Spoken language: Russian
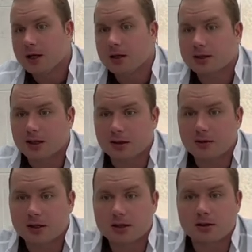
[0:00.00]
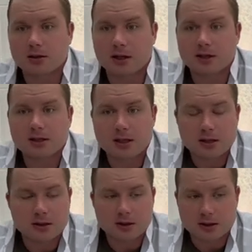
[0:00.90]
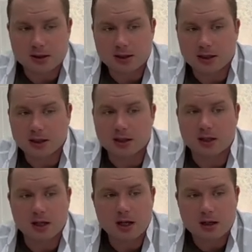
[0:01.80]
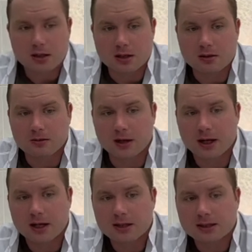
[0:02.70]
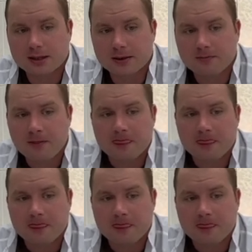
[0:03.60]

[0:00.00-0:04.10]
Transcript: соответственно, трансгендерность, она не является